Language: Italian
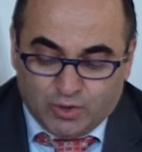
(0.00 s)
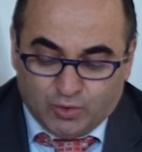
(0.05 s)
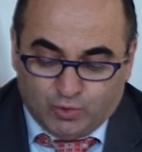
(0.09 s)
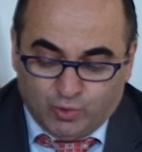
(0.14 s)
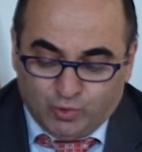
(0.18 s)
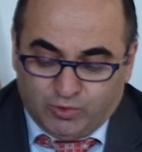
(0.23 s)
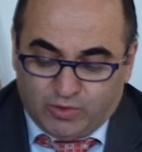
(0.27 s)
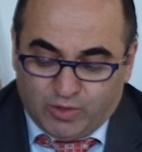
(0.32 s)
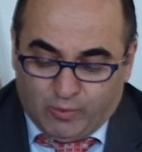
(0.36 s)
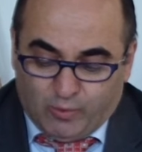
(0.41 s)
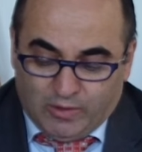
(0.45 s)

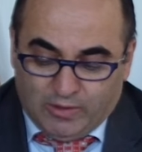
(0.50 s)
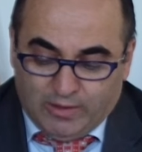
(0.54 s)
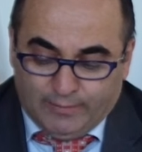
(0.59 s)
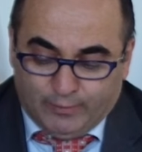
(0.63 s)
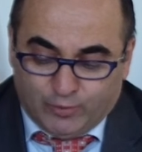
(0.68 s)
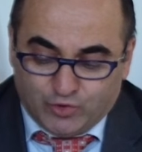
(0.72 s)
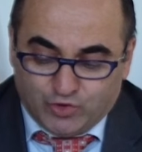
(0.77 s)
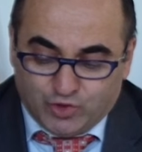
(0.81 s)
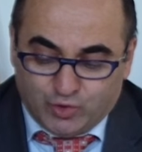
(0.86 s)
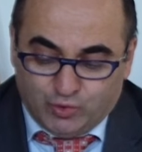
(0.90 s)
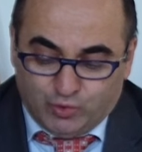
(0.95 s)
tutte quelle
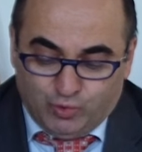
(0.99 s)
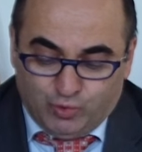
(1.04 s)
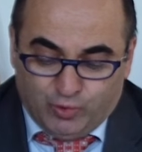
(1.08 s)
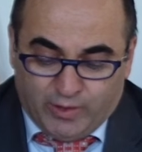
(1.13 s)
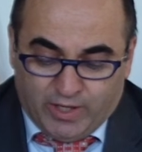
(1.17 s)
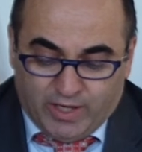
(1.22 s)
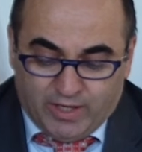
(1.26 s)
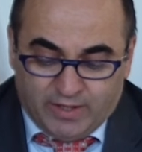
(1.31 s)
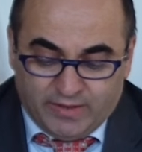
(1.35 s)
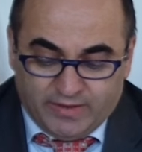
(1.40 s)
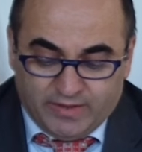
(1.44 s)

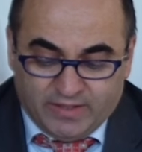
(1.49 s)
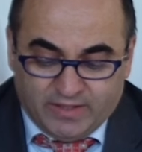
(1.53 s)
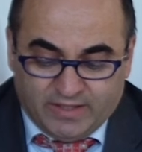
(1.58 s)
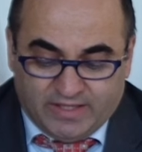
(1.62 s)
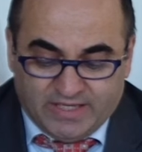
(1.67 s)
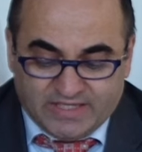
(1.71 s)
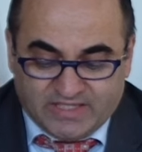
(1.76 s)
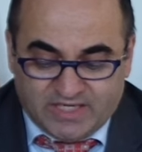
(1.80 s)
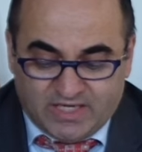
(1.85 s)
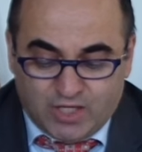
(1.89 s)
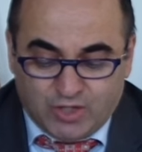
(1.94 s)
procedure
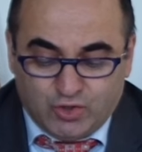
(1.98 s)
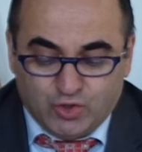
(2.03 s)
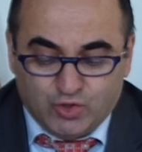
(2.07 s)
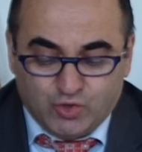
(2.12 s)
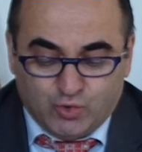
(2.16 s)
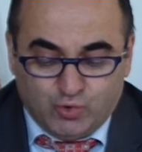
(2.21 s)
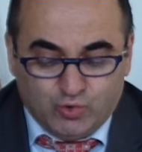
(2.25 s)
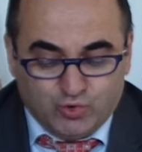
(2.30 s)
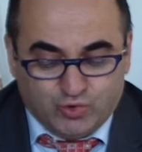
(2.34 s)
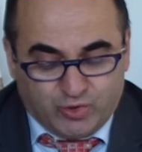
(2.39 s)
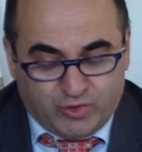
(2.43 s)
che se ne è
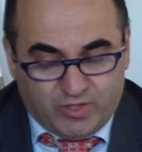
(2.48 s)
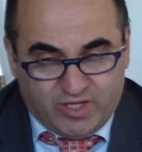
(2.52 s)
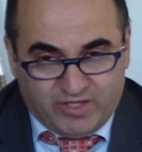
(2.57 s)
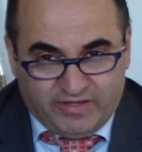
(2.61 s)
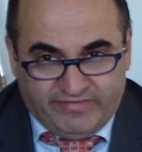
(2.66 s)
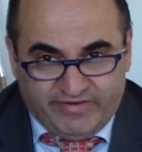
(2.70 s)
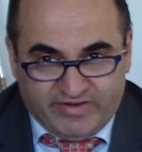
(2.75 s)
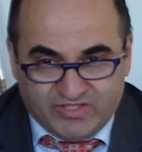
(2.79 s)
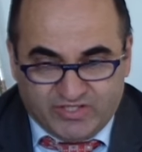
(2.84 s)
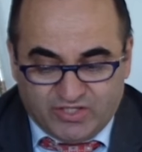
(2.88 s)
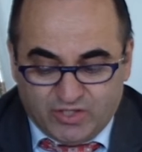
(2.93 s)
discusso nei
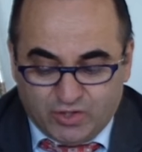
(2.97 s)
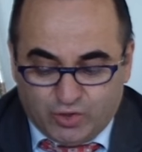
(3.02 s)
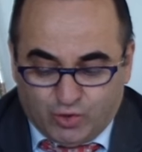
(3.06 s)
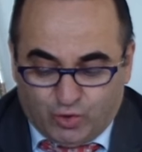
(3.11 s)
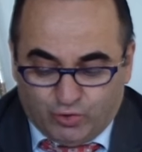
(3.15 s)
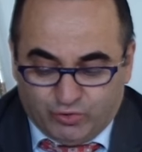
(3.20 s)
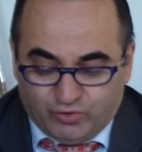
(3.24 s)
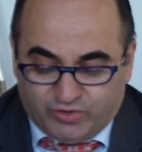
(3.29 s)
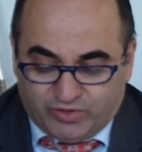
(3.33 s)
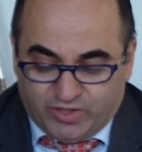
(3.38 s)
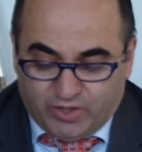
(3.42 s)
diversi
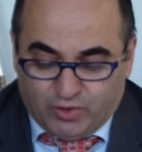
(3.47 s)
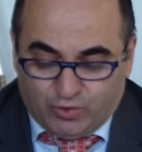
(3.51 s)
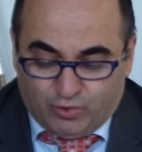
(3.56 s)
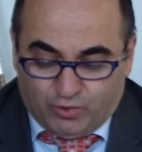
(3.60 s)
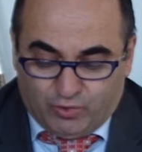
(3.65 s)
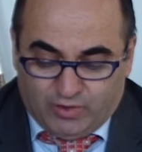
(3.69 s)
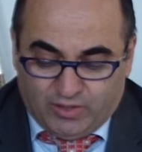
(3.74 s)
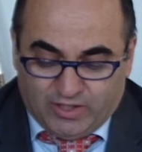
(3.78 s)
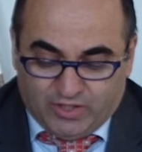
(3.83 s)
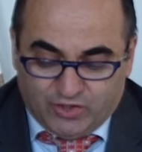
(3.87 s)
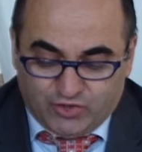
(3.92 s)
incontri
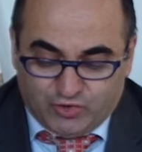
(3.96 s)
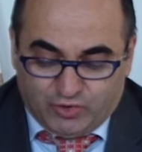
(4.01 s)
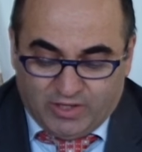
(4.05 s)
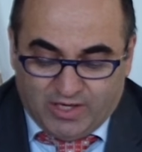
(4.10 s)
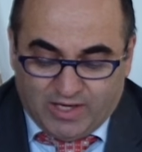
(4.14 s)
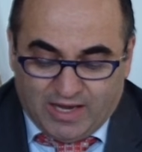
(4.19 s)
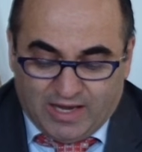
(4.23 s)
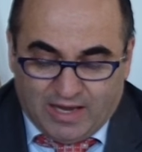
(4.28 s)
con la Regione